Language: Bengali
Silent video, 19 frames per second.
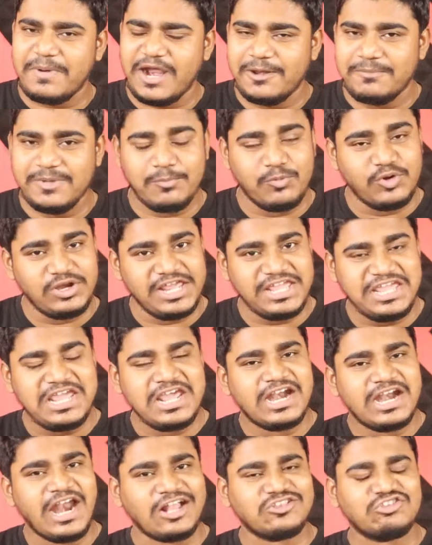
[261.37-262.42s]
পারবে বলেই
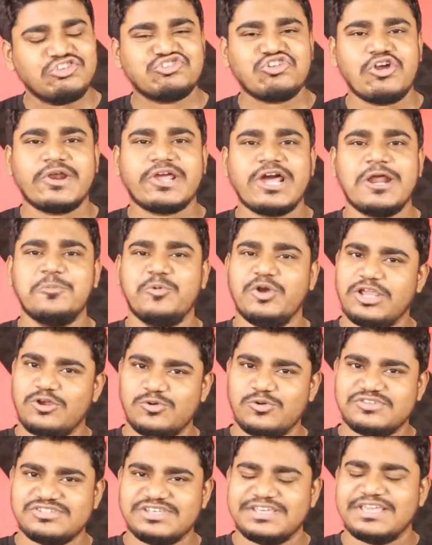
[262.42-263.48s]
রাজ্য সরকার মনে
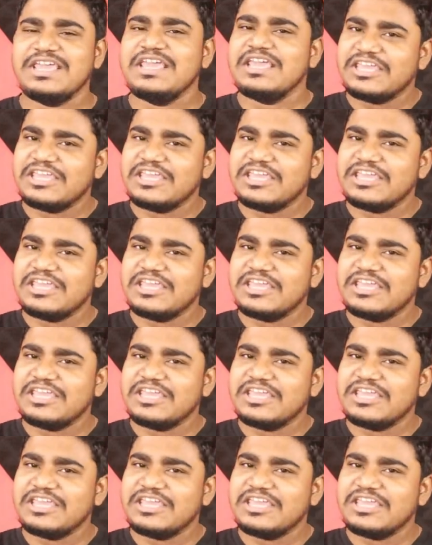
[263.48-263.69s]
করছে